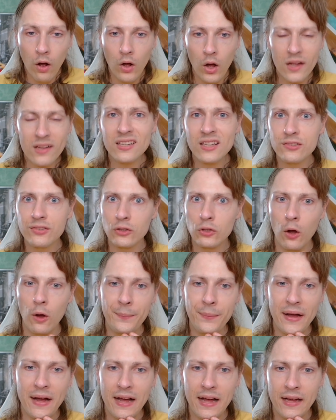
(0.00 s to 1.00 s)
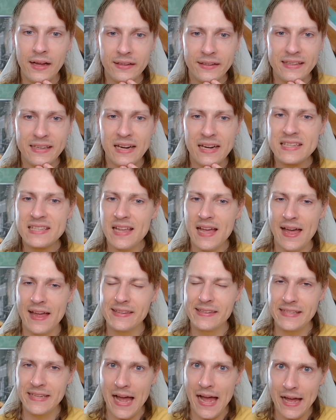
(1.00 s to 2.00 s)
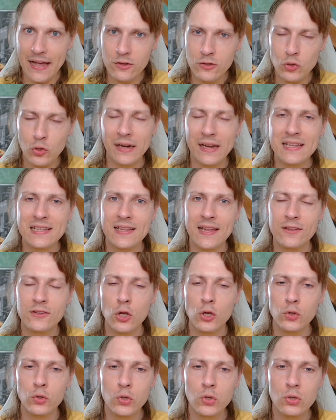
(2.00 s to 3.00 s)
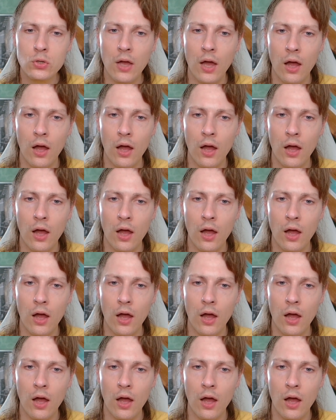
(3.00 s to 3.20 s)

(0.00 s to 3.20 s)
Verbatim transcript: Oh, ça se trop pas. Il a laissé un tag sur la statue.